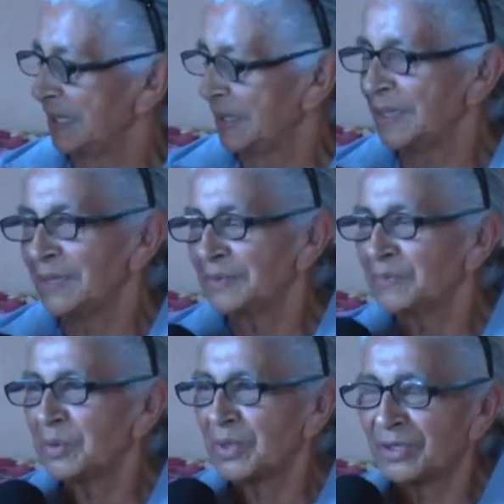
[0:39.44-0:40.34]
Eh,
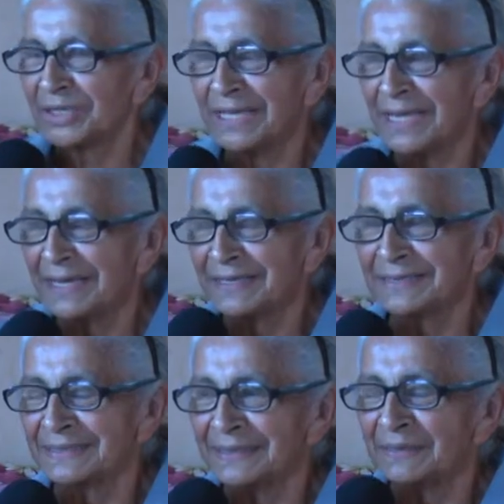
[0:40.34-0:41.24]
muy buenos
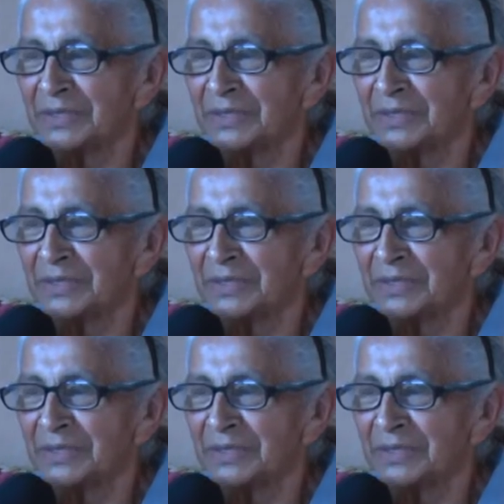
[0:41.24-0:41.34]
días, eh,